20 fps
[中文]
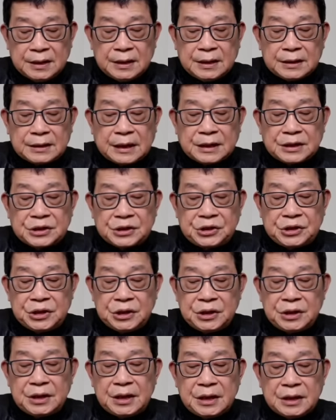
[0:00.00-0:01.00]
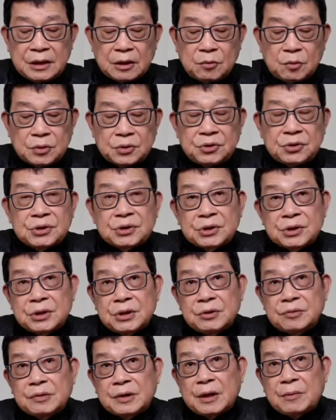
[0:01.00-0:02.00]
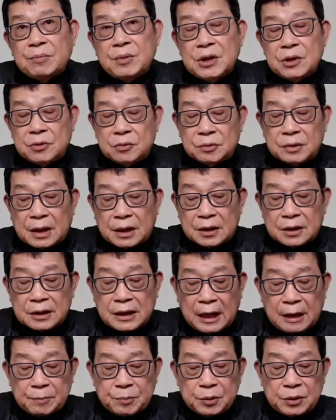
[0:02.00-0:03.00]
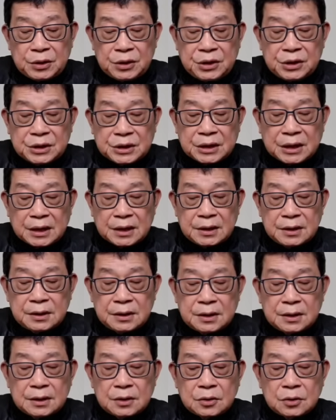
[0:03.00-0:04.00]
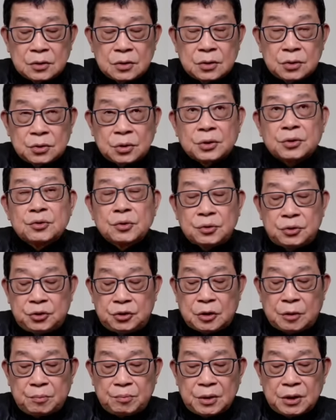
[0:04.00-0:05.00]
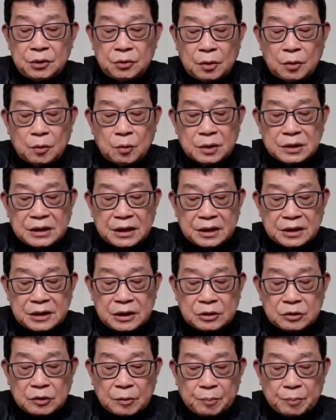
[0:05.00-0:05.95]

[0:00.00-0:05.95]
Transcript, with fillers: 但是今天的过去十六年，民主党的大部分议程，很多选民对国家的现状